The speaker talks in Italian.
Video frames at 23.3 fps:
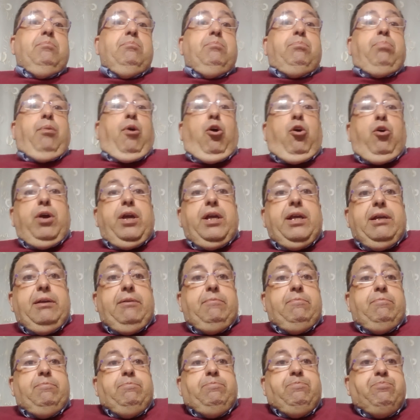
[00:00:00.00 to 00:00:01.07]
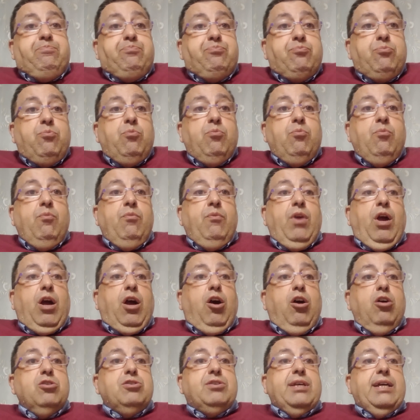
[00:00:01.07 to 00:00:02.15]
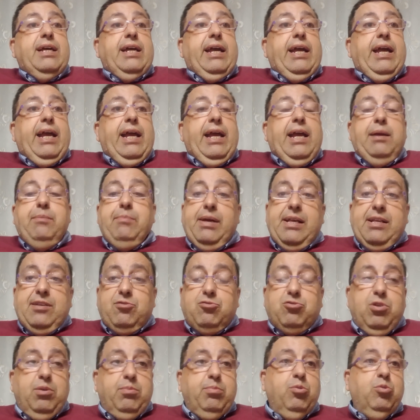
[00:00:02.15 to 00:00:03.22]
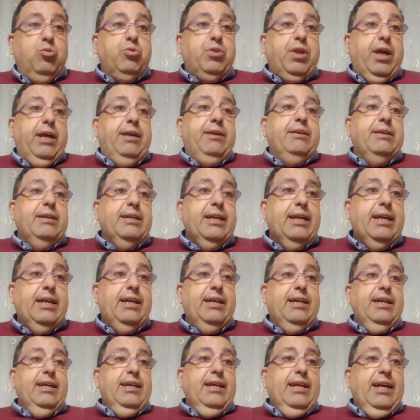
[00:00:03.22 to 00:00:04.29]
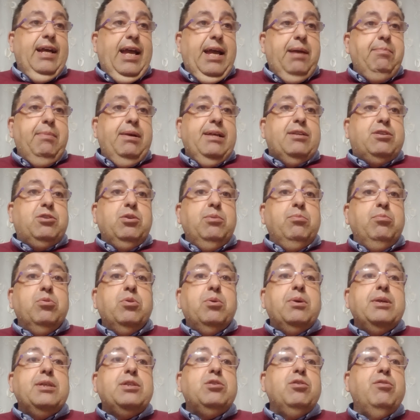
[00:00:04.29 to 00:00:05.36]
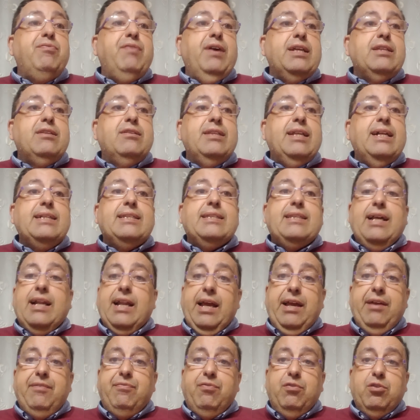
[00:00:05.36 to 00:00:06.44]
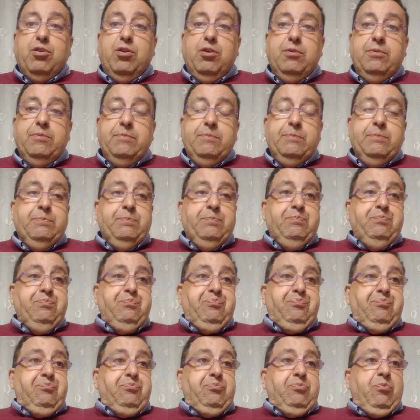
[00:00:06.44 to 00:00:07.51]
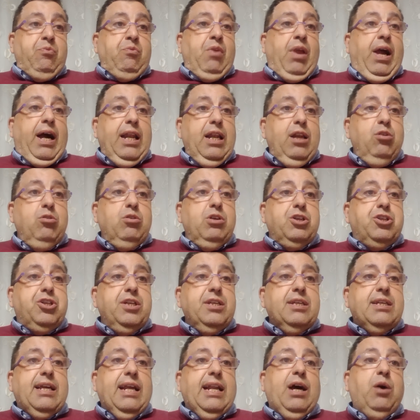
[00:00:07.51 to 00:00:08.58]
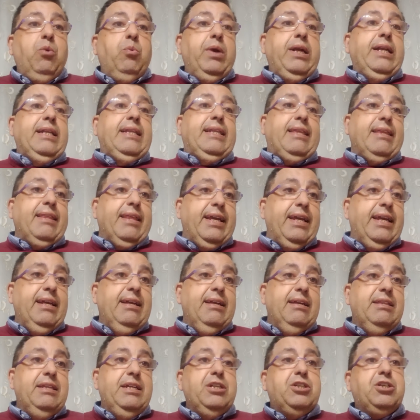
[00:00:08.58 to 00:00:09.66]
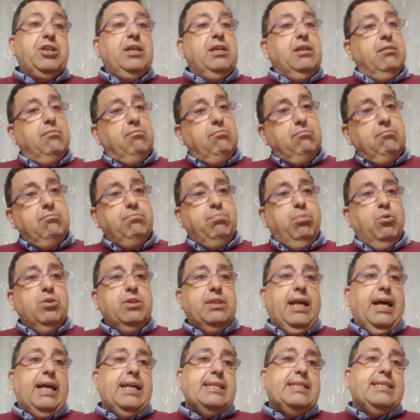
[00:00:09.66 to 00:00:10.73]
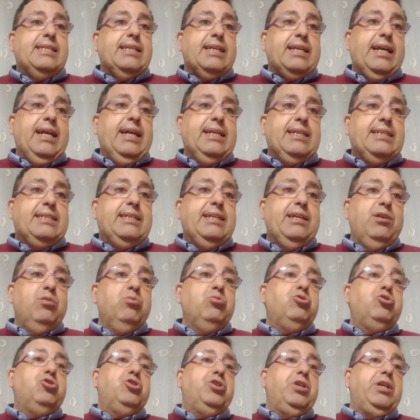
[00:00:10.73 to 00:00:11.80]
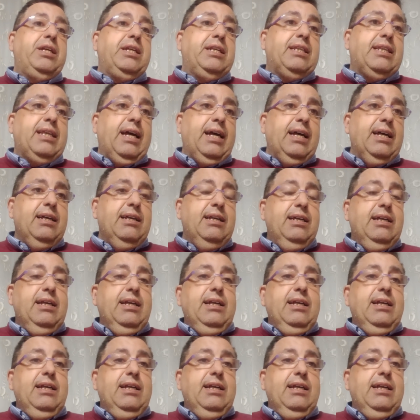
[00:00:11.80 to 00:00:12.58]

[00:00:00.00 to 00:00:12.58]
Poi cosa è emerso pure? È emerso pure questo fatto del telefono. Allora, circa la Win 3 dice non può darsi che sia uscita